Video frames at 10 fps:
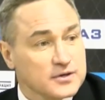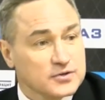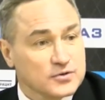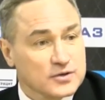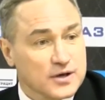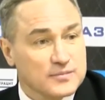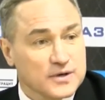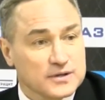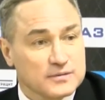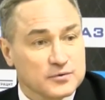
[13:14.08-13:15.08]
счет,
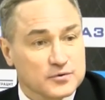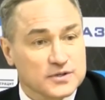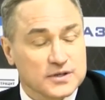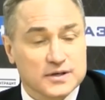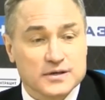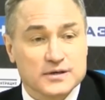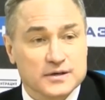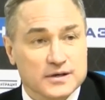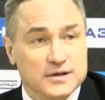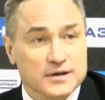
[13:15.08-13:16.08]
команда просто не
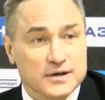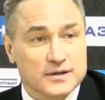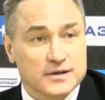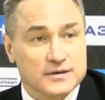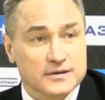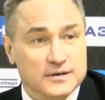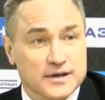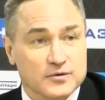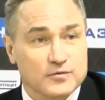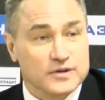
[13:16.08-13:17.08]
играла.
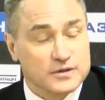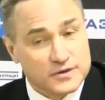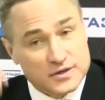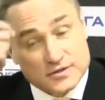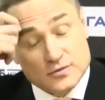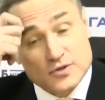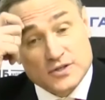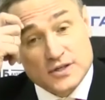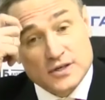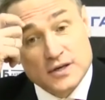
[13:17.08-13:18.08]
Я не увидел у них
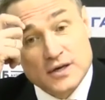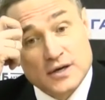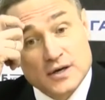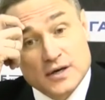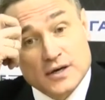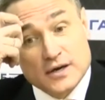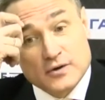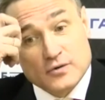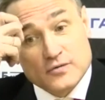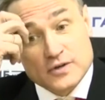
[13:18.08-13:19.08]
злости,
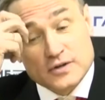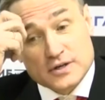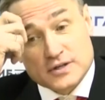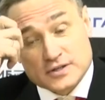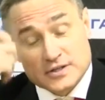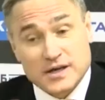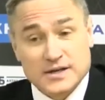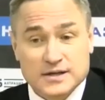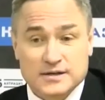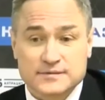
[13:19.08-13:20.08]
я не увидел их
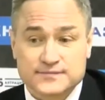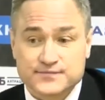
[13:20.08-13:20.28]
желания.